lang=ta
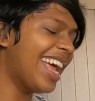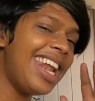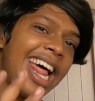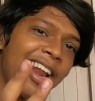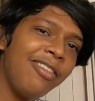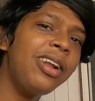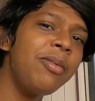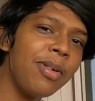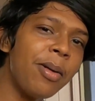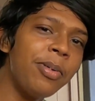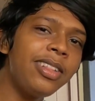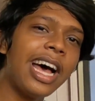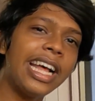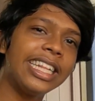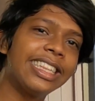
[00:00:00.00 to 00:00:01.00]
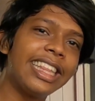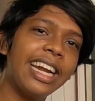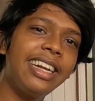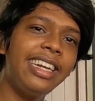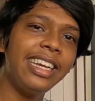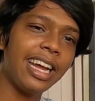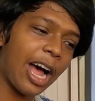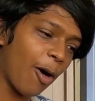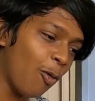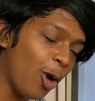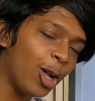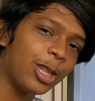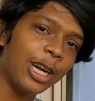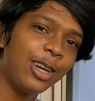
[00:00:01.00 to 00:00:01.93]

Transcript: எல்லா வீட்லையுமே அப்படி தான் இந்த தட்டு அவ்வளோ